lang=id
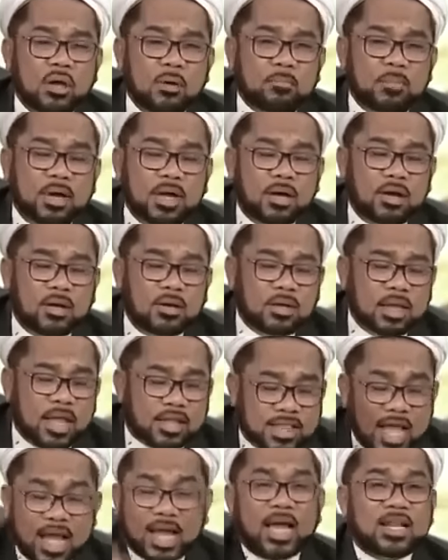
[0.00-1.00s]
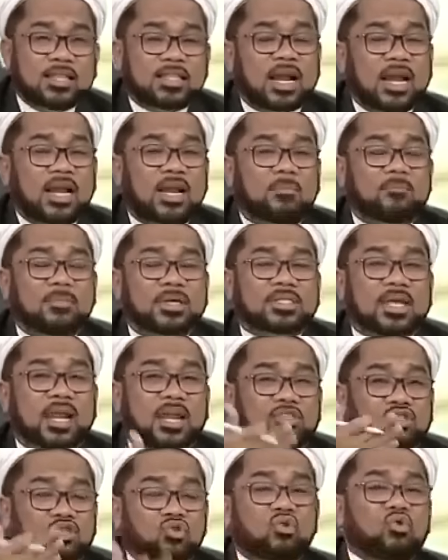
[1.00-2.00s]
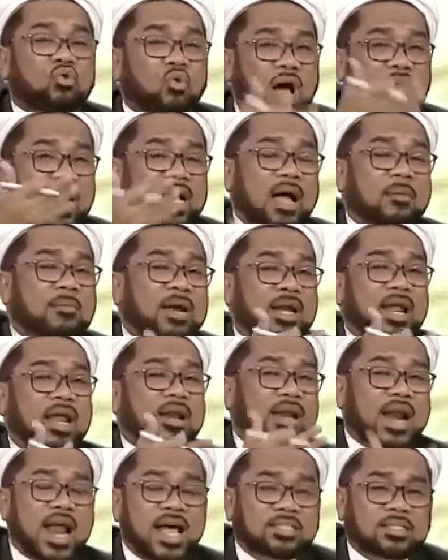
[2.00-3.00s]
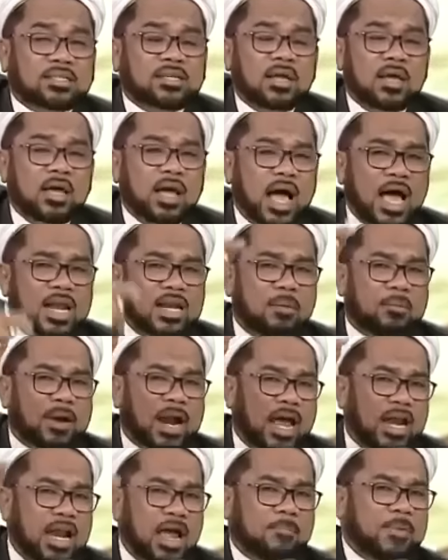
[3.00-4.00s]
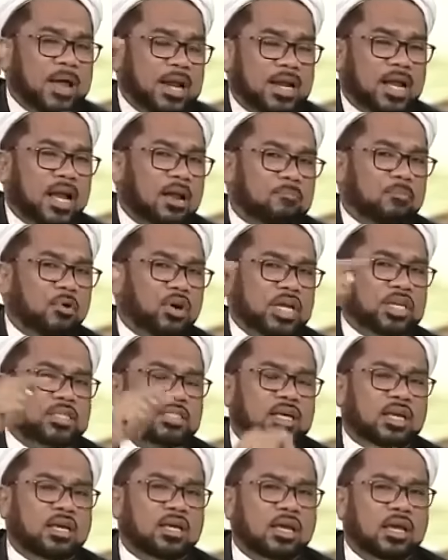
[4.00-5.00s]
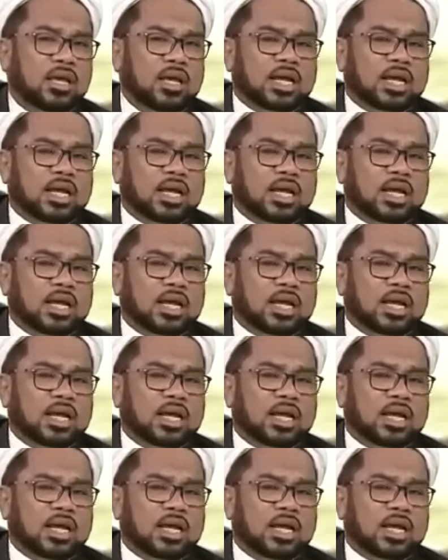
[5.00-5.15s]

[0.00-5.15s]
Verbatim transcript: menyatakan terhadap masalah suku, agama, dan ras, Anda berhadapan dengan polisi.